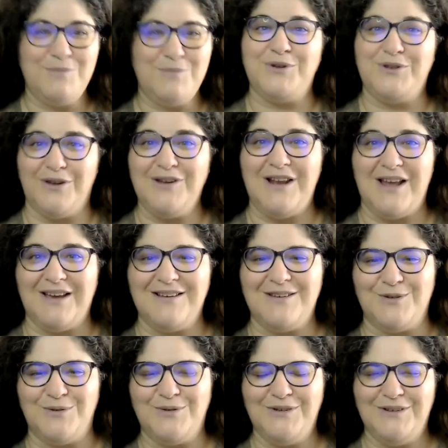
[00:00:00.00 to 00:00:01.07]
Pourtant, il a
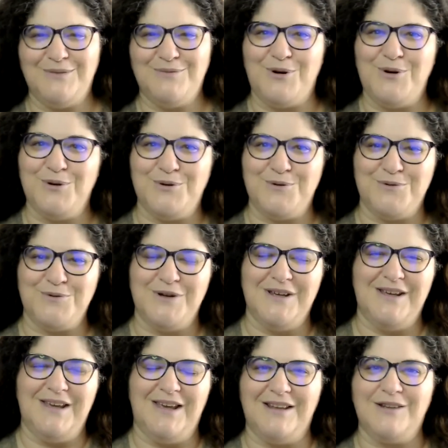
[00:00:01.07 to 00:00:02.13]
raison, pour le coup.
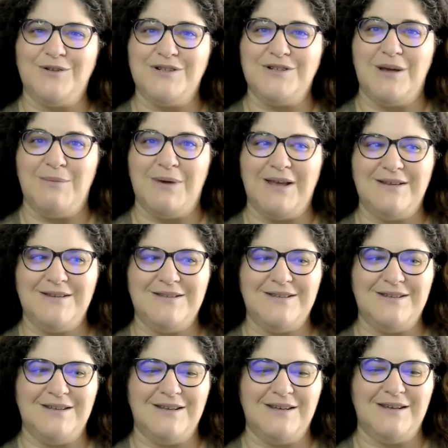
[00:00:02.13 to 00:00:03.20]
Être chaman,
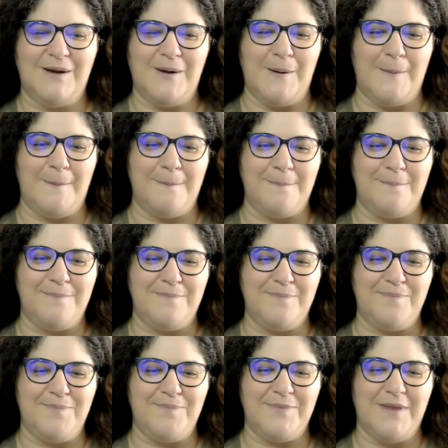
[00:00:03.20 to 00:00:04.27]
c'est euh,
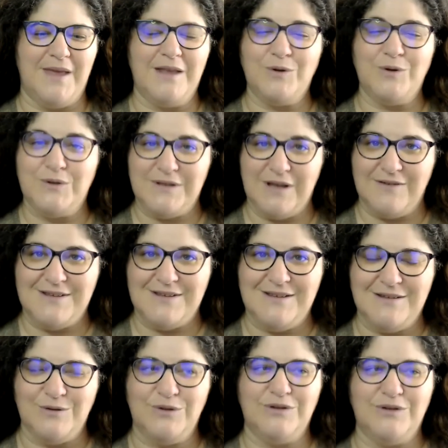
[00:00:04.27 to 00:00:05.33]
être au service
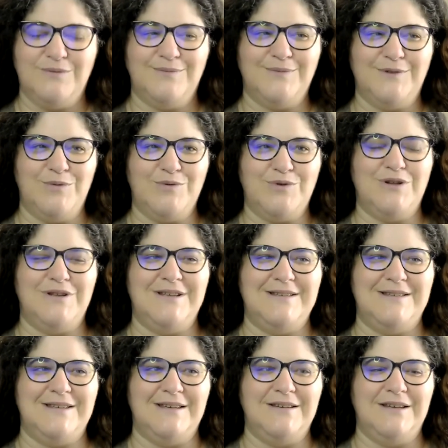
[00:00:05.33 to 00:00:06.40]
des autres, comme je le
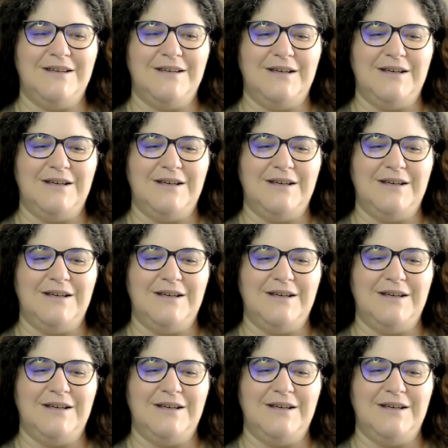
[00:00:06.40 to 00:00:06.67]
disais.